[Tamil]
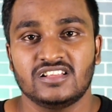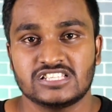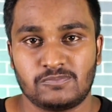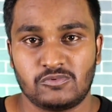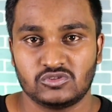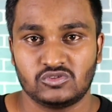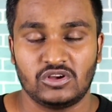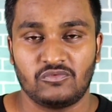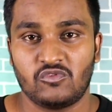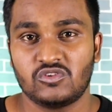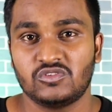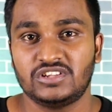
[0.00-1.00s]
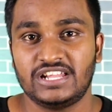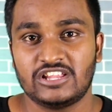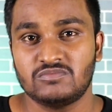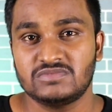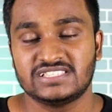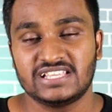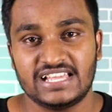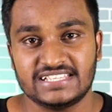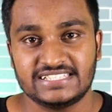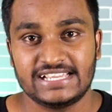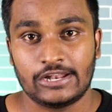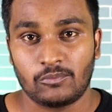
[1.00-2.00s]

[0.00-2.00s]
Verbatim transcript: சப்போஸ் உங்கள் ஃபோன் வந்துட்டு ஏதாவது மிஸ் ஆயிடுச்சு